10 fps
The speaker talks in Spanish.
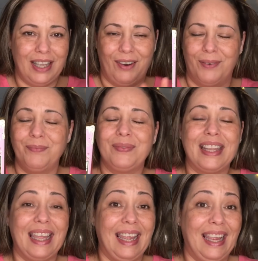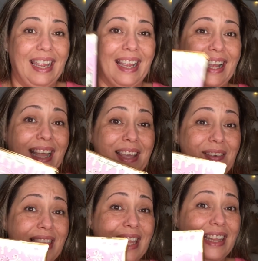digo, que cada
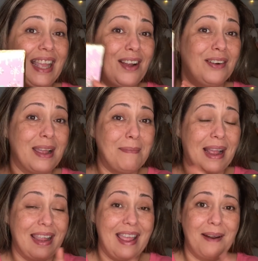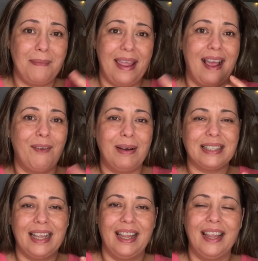vez que tengo que maquillarme algo
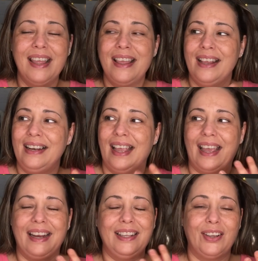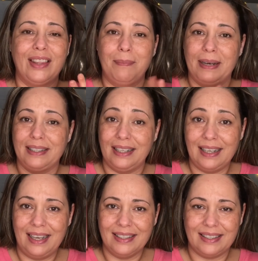así ligerito y
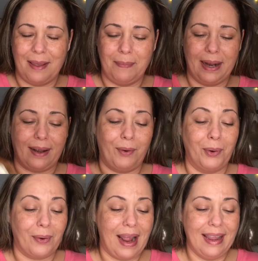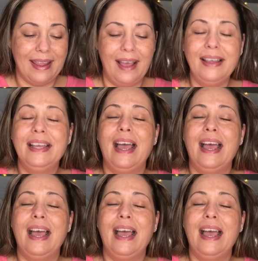deprisita, siempre recurro a ella.